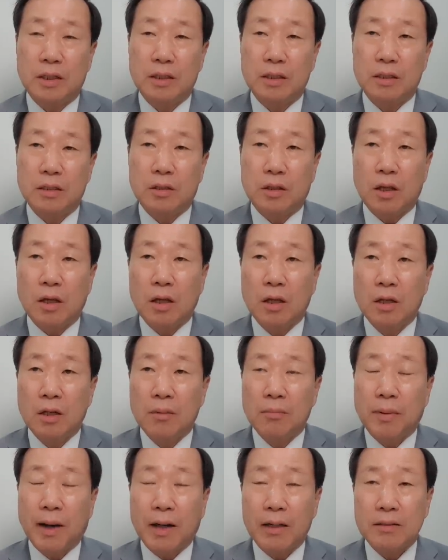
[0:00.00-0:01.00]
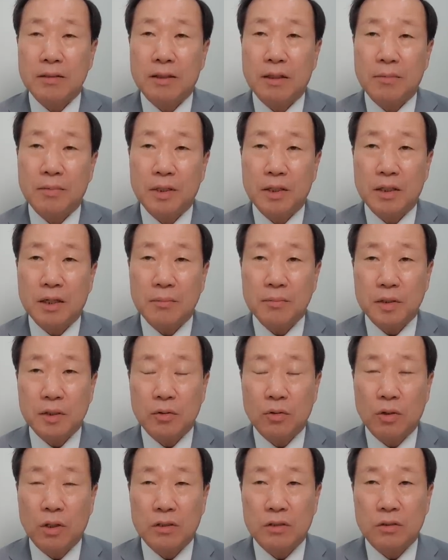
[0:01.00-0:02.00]
그때 많은 사람들이 깜짝
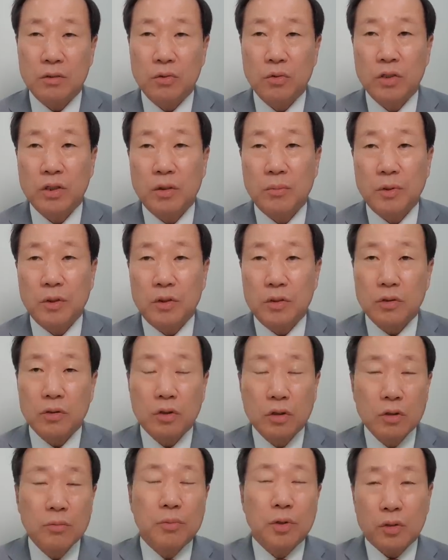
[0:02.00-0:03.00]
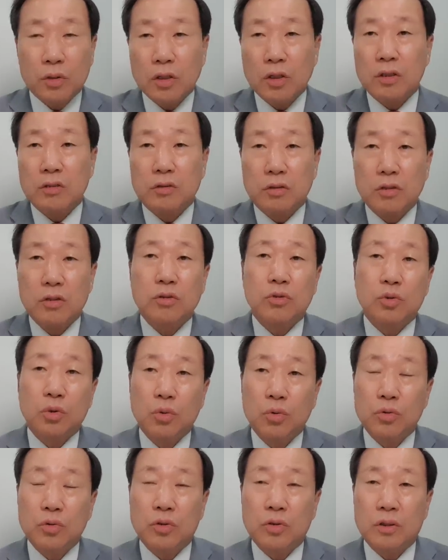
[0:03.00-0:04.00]
놀랐죠. 왜냐하면 그 몇 달 전인
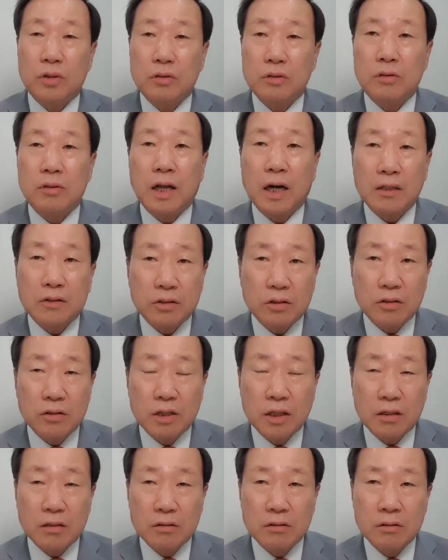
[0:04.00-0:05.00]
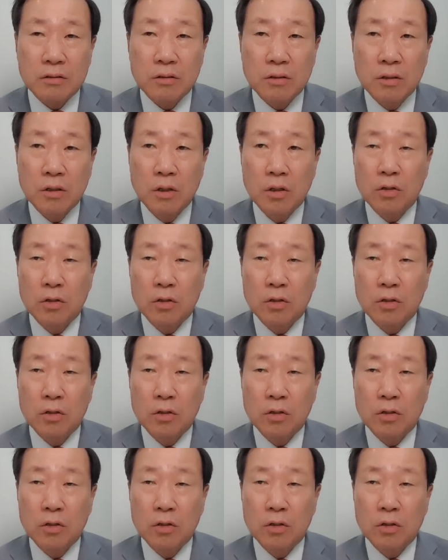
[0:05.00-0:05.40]
총선에서 낙선을 했거든요.